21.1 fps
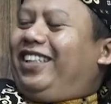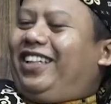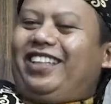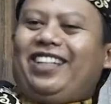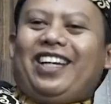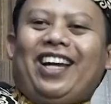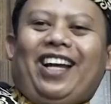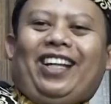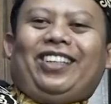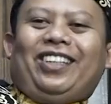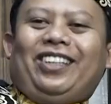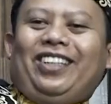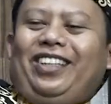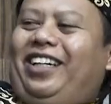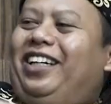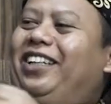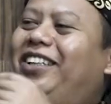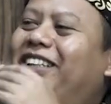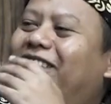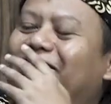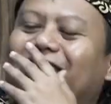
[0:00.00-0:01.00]
ternyata di
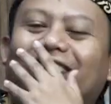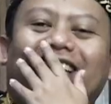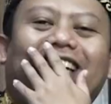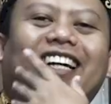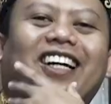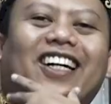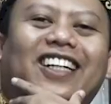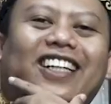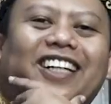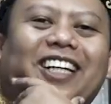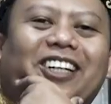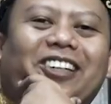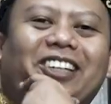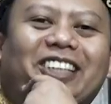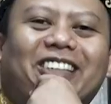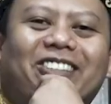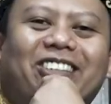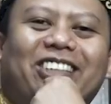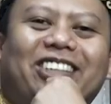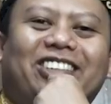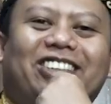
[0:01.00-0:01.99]
ikhtisor lagi
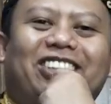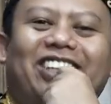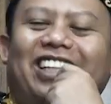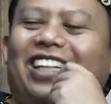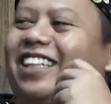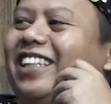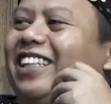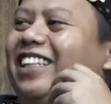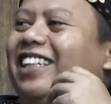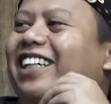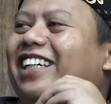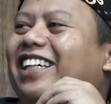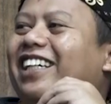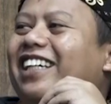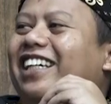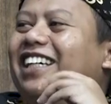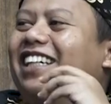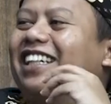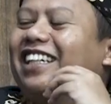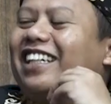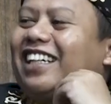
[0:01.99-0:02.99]
kawan-kawan. Wah ini uh,
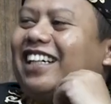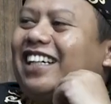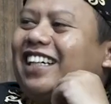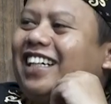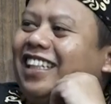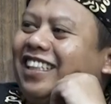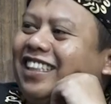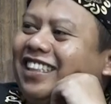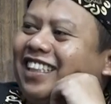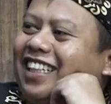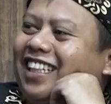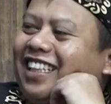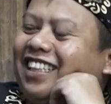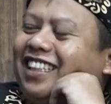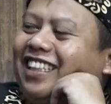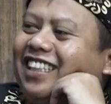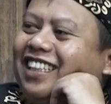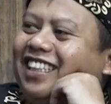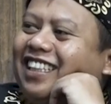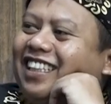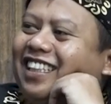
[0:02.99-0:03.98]
keren. Iya. Itu kan
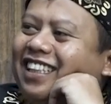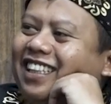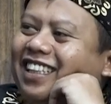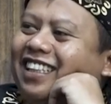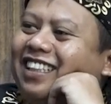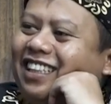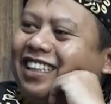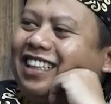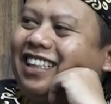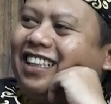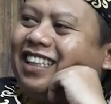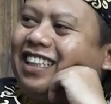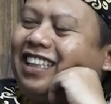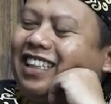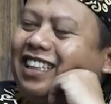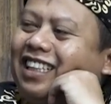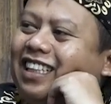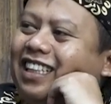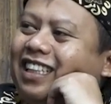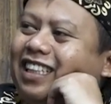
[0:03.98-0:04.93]
kebanyakan ketebalan.